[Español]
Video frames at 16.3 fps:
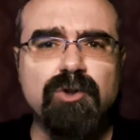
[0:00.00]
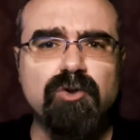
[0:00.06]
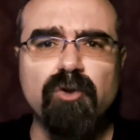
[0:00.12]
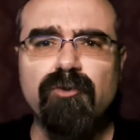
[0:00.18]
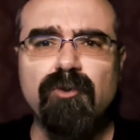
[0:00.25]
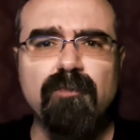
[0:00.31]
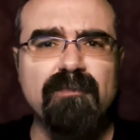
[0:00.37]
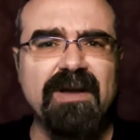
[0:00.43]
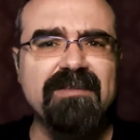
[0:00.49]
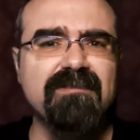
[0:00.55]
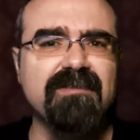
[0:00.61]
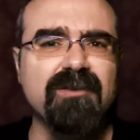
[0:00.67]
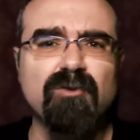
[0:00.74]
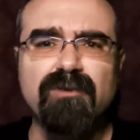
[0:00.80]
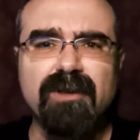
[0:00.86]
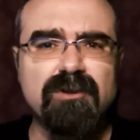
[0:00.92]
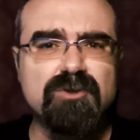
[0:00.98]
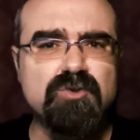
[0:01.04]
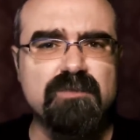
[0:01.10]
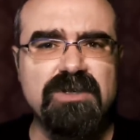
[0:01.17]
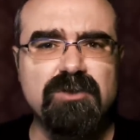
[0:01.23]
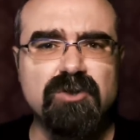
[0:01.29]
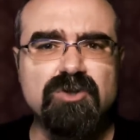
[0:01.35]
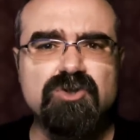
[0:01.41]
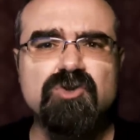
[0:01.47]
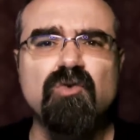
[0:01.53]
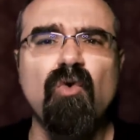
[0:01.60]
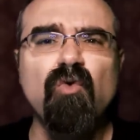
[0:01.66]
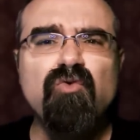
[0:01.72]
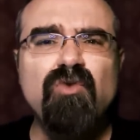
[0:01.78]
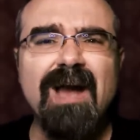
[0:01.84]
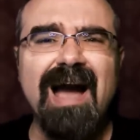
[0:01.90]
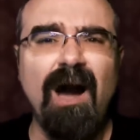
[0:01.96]
todo el panteón de los mitos
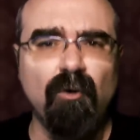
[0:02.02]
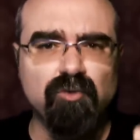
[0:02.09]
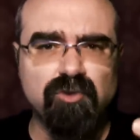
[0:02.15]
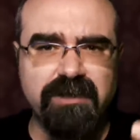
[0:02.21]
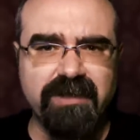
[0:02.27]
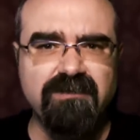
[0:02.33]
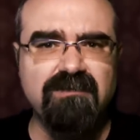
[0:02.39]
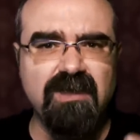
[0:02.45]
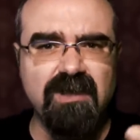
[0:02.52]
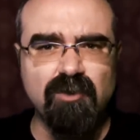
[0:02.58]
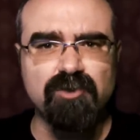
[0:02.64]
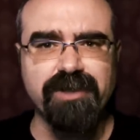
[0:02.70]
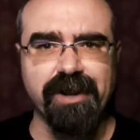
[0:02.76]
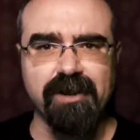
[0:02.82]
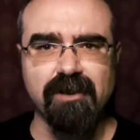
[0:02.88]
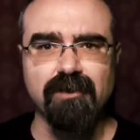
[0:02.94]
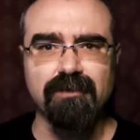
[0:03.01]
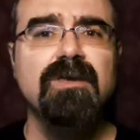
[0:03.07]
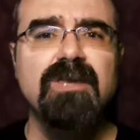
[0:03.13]
un auténtico terror.